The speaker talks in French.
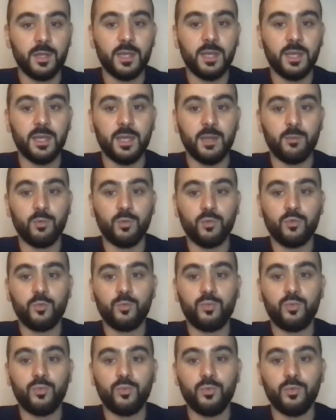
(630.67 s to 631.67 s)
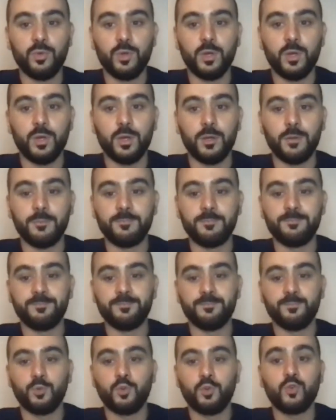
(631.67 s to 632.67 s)
et beaucoup, plus, euh,
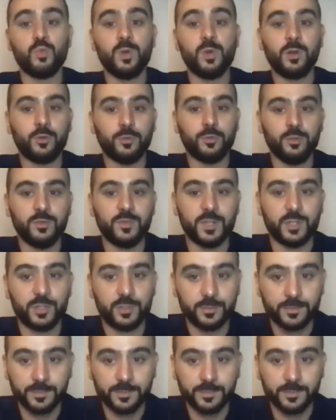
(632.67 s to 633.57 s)
beaucoup moins chronophage.